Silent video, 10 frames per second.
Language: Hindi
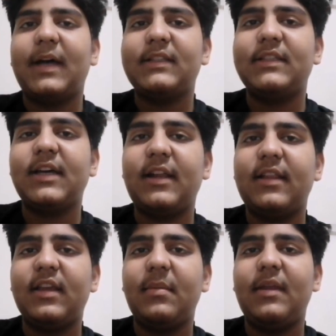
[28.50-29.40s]
से करते
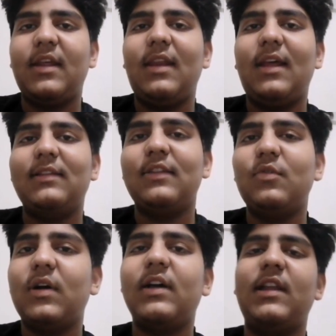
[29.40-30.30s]
हैं कि मैंने अल्लाह से
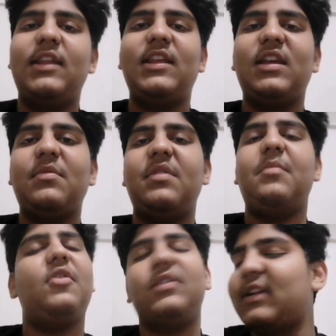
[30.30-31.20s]
दुआ करी थी कि मुझे
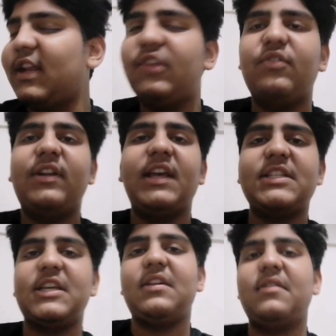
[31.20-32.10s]
बहुत सारी छुट्टियाँ
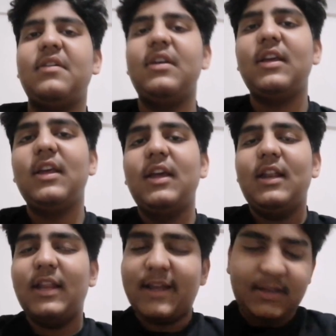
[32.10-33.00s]
चाहिए
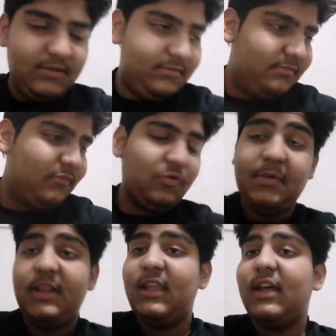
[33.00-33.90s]
लेकिन
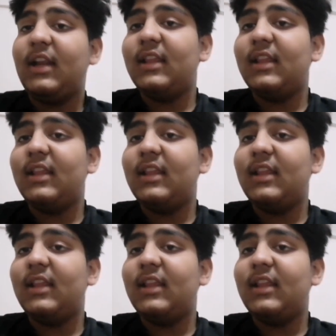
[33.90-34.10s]
उम्मीद नहीं कर रहा